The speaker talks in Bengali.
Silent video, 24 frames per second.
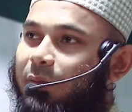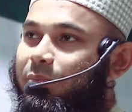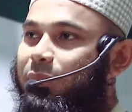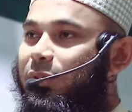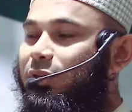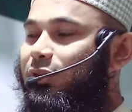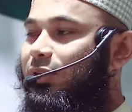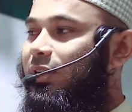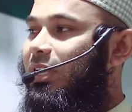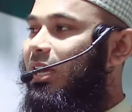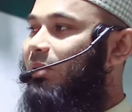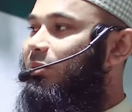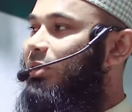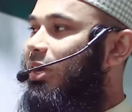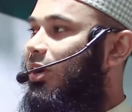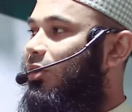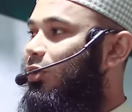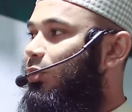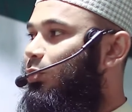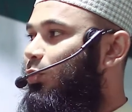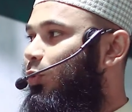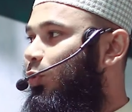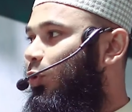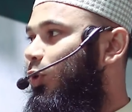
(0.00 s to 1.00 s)
আপনি যদি আমি
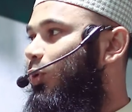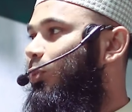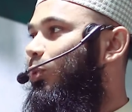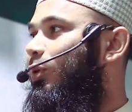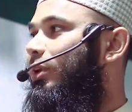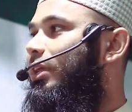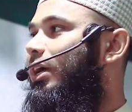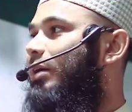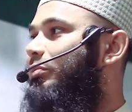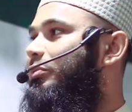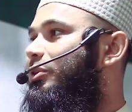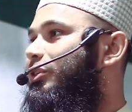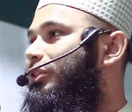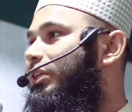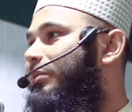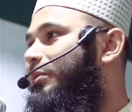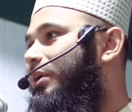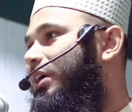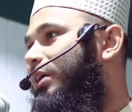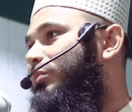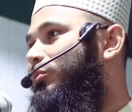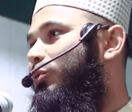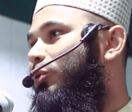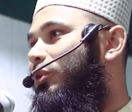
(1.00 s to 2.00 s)
এখন ভুল বলি আপনি যদি
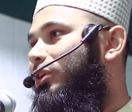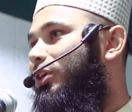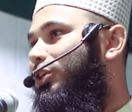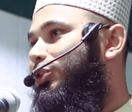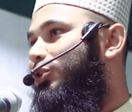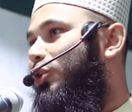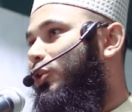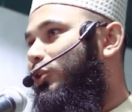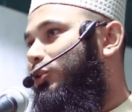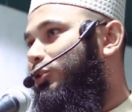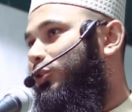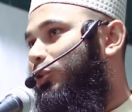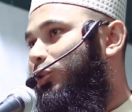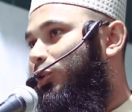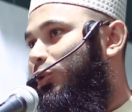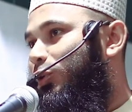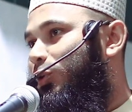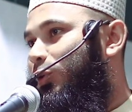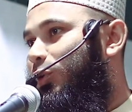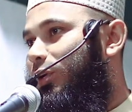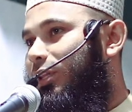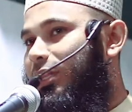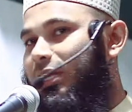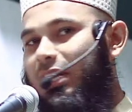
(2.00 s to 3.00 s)
আমাকে ভুলটা সংশোধন
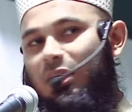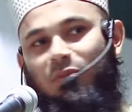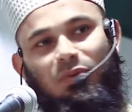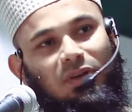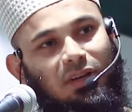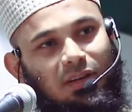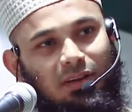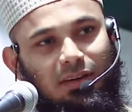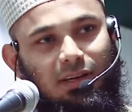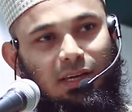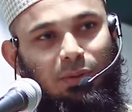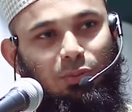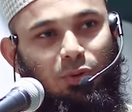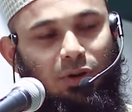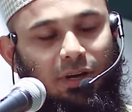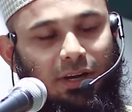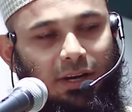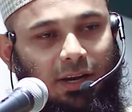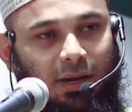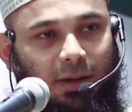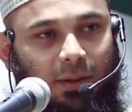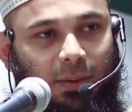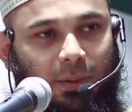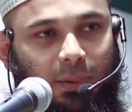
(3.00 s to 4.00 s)
করে দেন আমি নিব কি
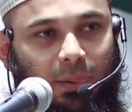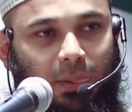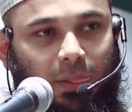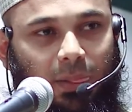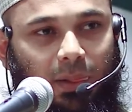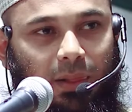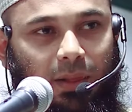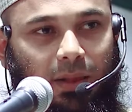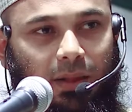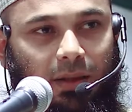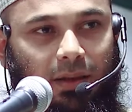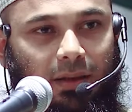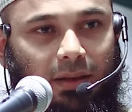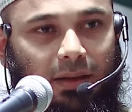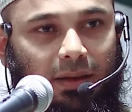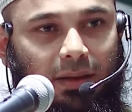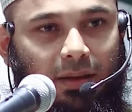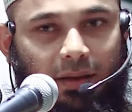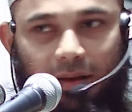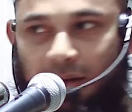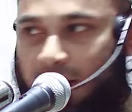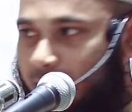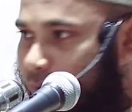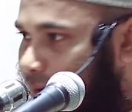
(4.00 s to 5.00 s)
না
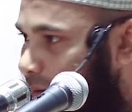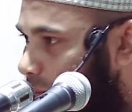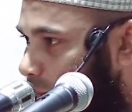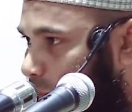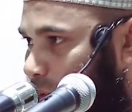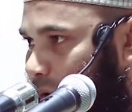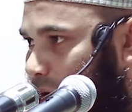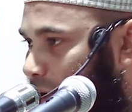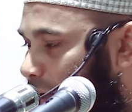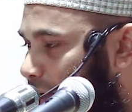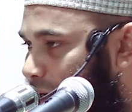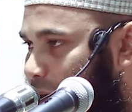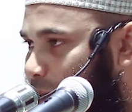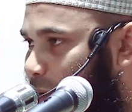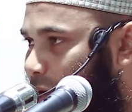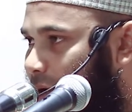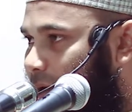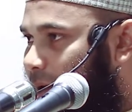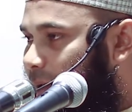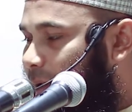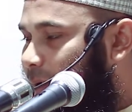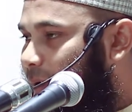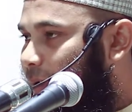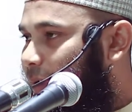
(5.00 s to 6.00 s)
ভুল হলে নিব
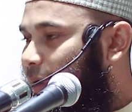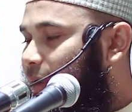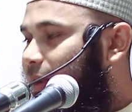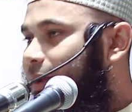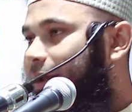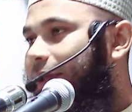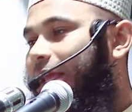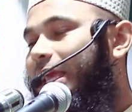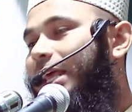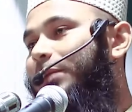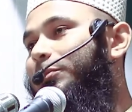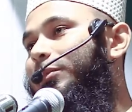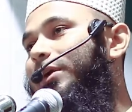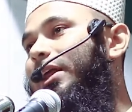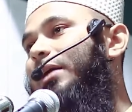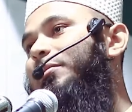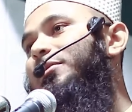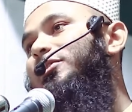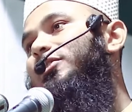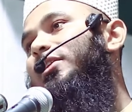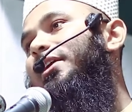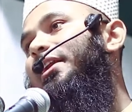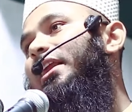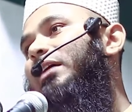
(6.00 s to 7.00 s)
না এরপর
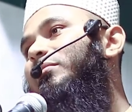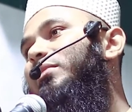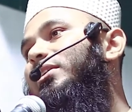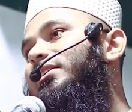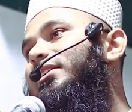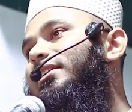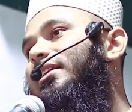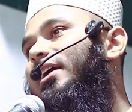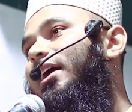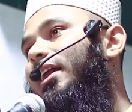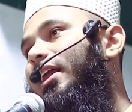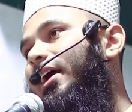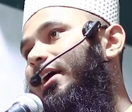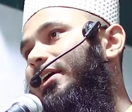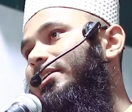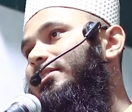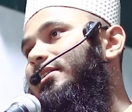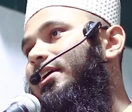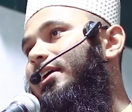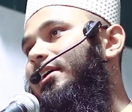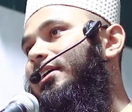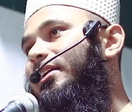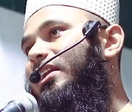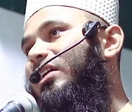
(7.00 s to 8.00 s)
আমি যদি নামাজে দাঁড়ায়
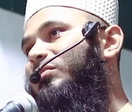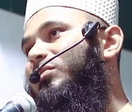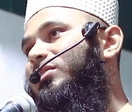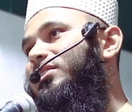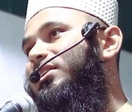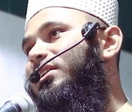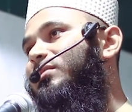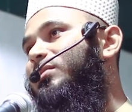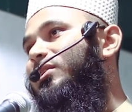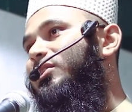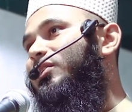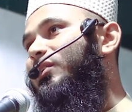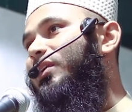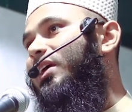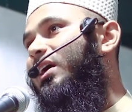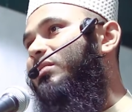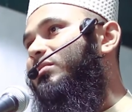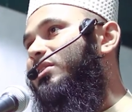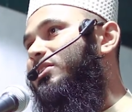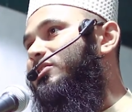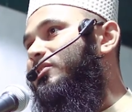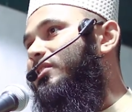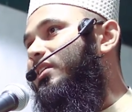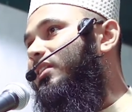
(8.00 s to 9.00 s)
যাই নামাজের ভিতরে
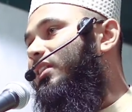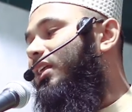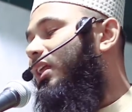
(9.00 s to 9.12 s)
আমার যদি